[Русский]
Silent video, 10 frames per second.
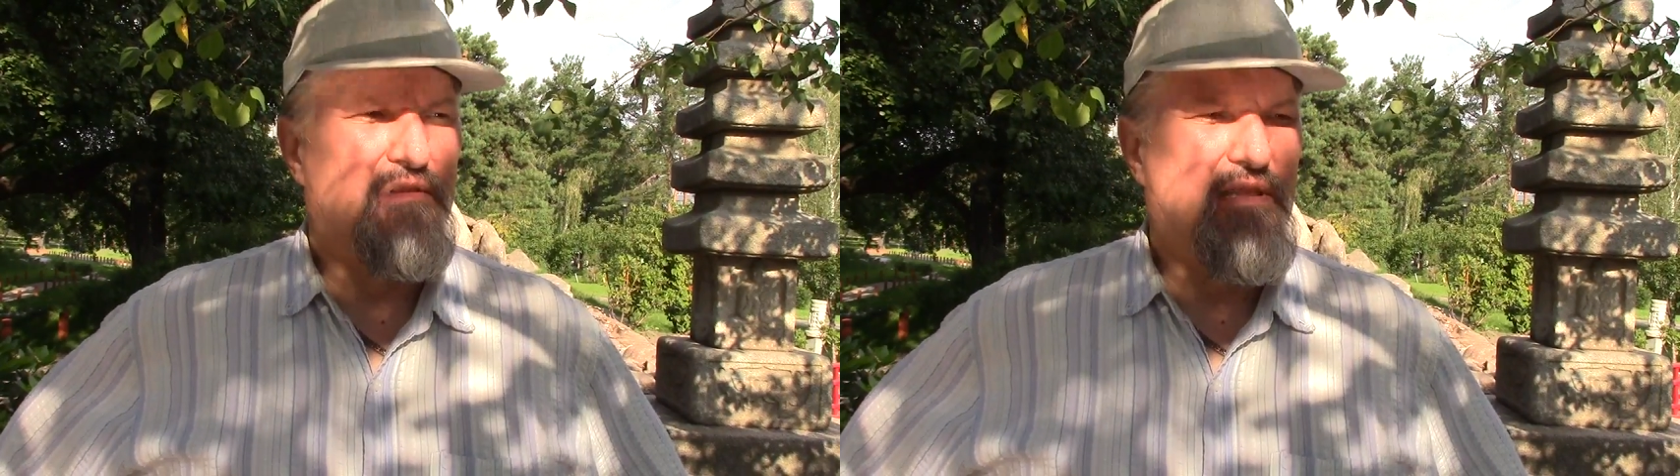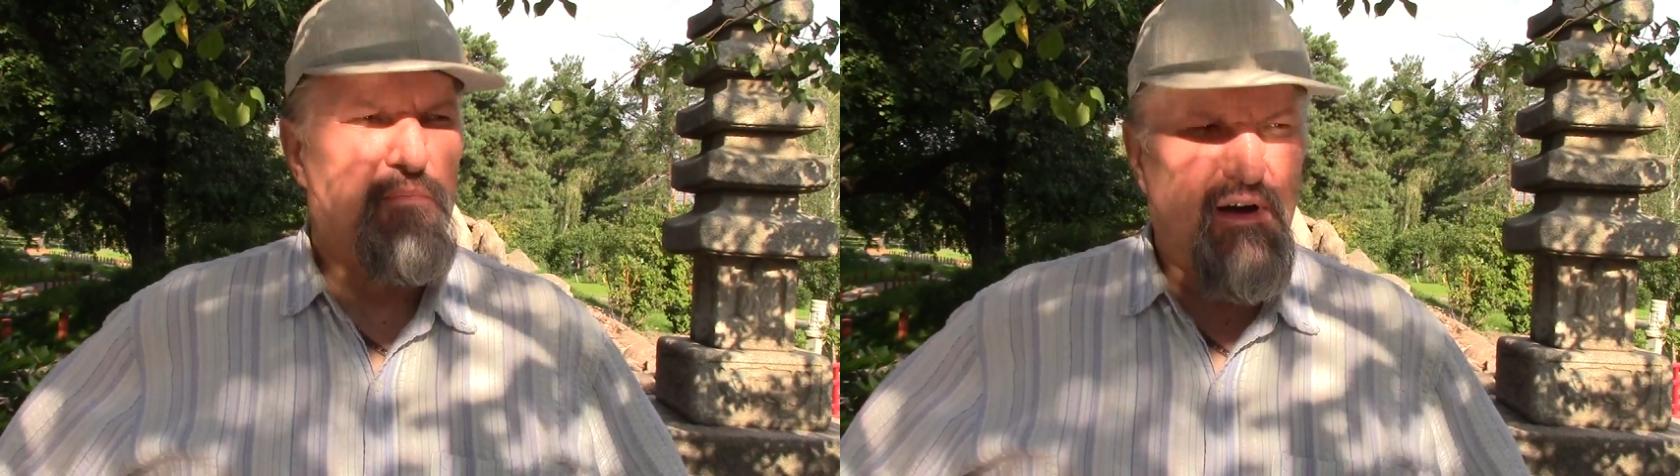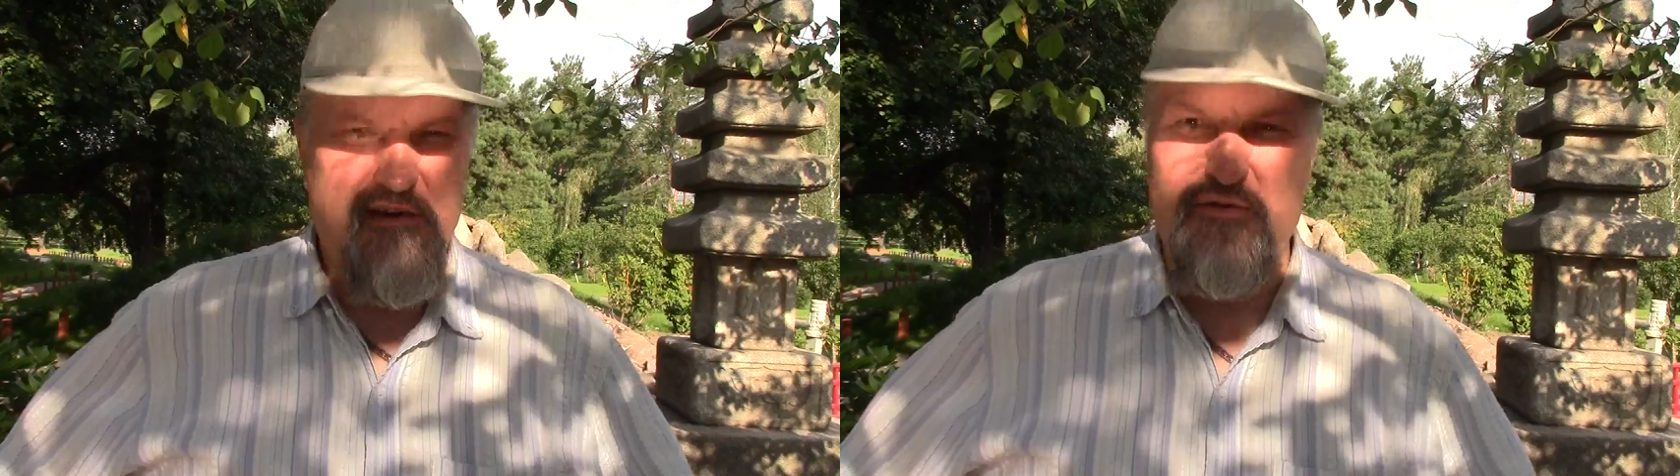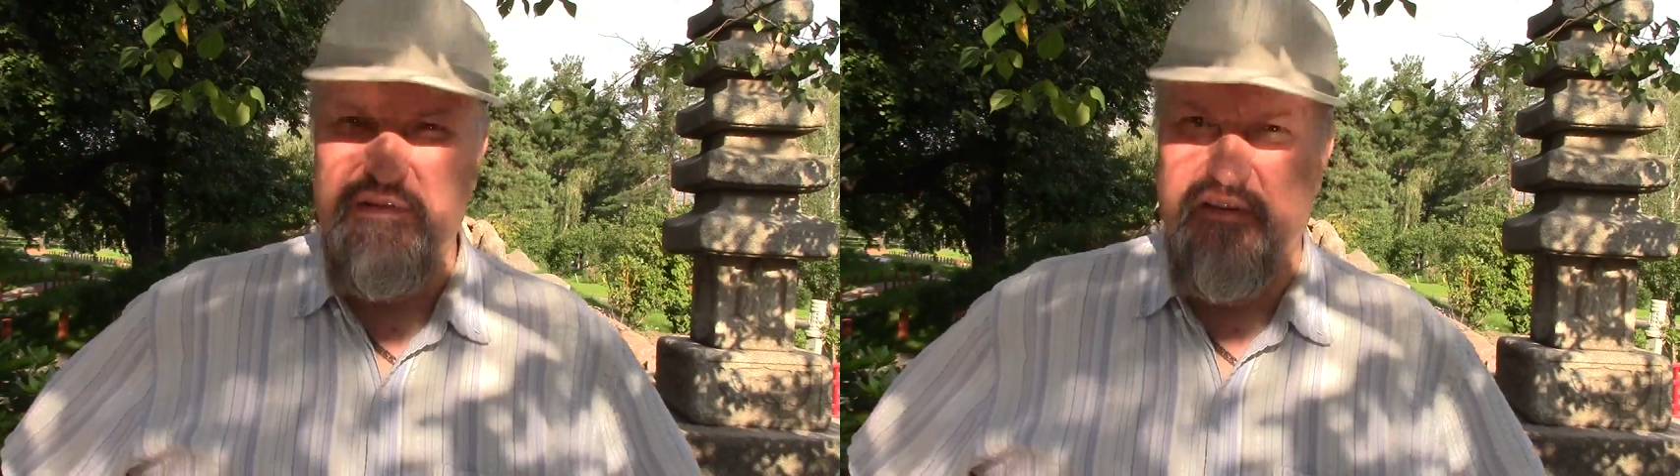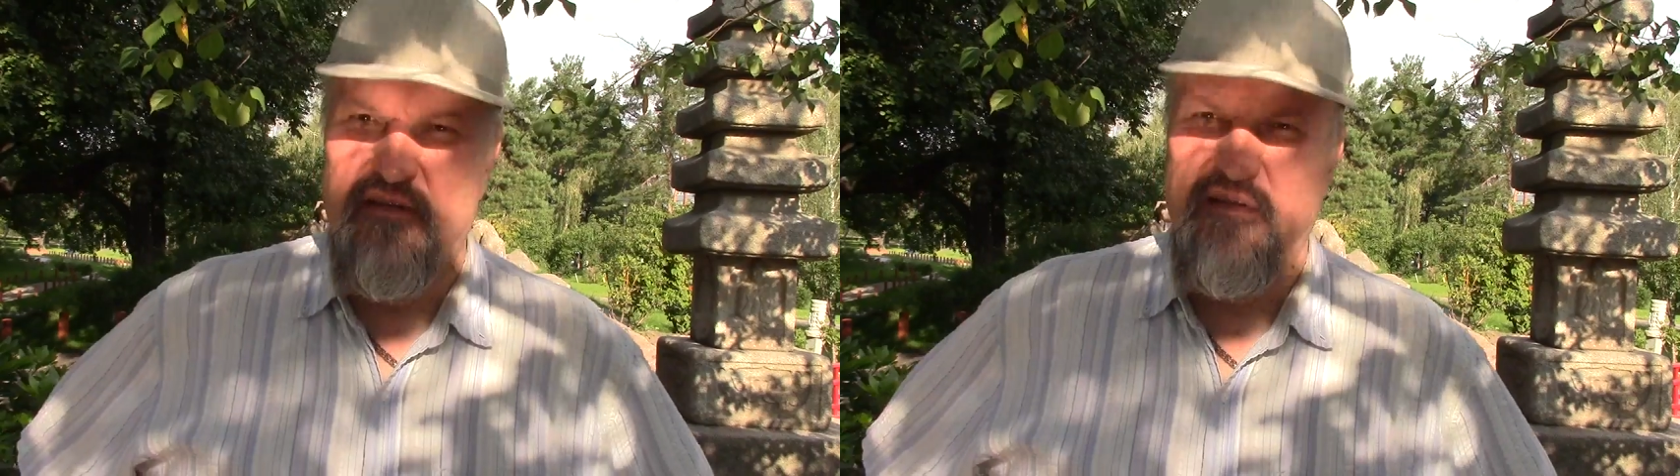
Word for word: ломая людей.